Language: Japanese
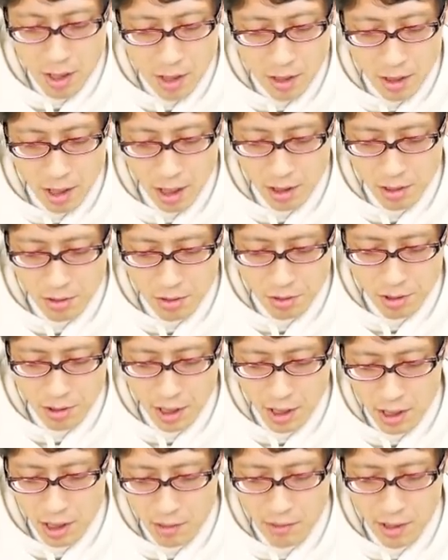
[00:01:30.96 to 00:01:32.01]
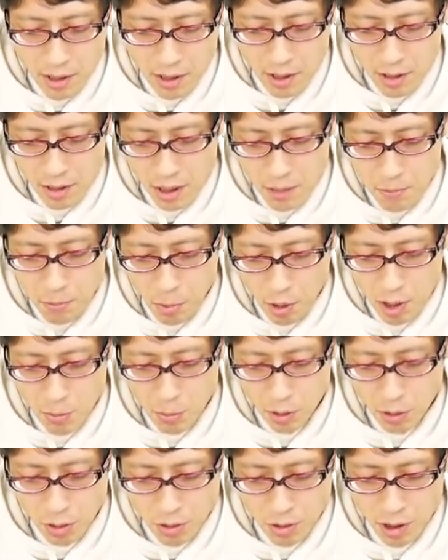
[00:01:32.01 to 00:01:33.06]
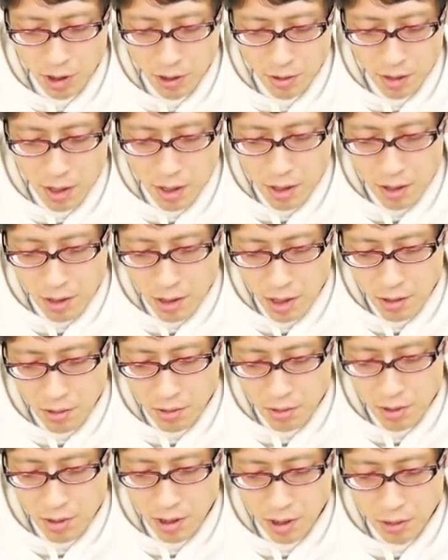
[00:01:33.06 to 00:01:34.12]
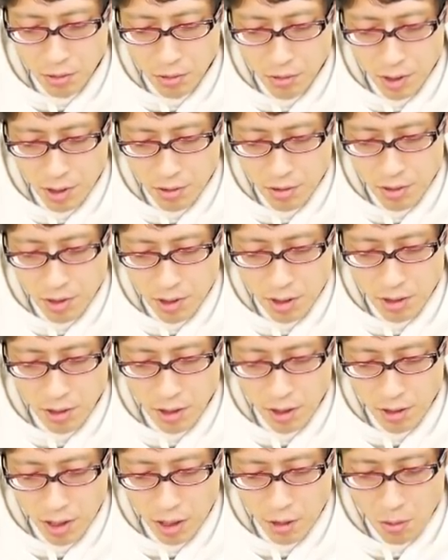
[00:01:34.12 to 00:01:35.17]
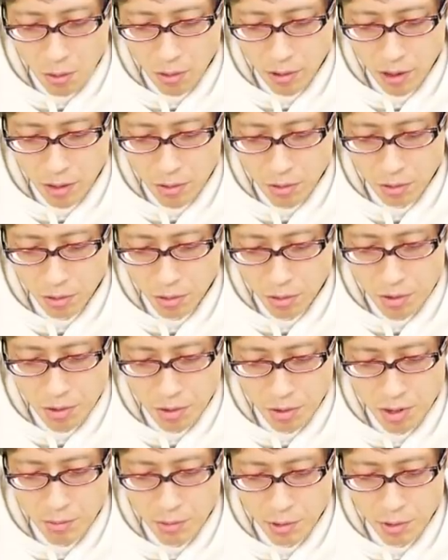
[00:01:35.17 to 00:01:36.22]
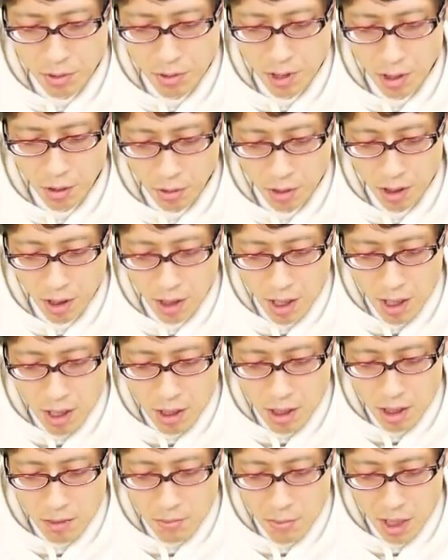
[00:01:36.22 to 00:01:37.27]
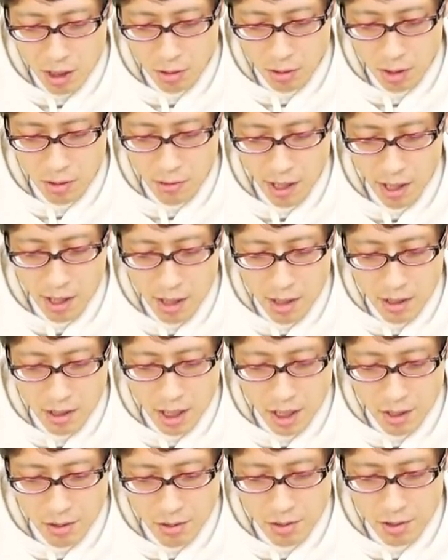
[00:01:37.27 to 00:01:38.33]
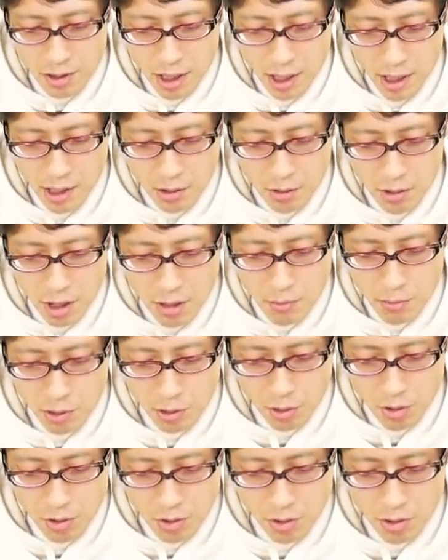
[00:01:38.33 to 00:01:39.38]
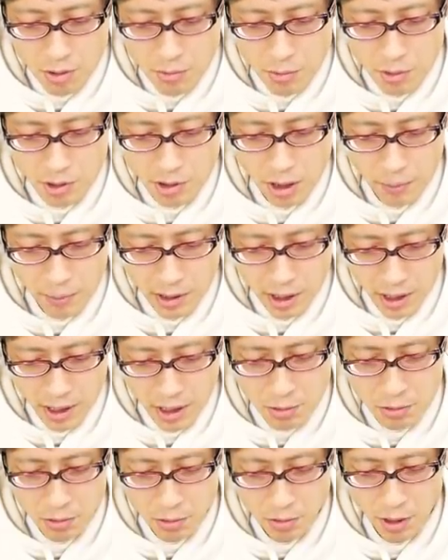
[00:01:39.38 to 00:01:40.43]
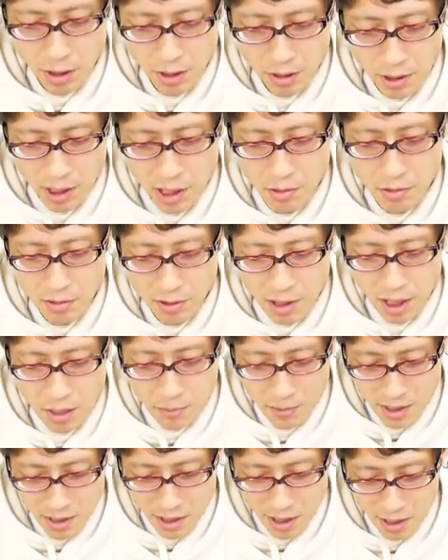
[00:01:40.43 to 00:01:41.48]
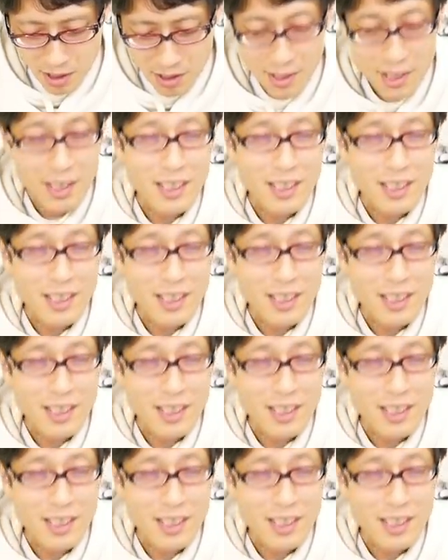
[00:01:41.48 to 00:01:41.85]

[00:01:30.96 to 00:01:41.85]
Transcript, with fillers: 学術会議は憲法に基づき、権力から独立して提言を行うことを職務としており、任命拒否は学術会議の任務と職務を妨げると撤回訴えました。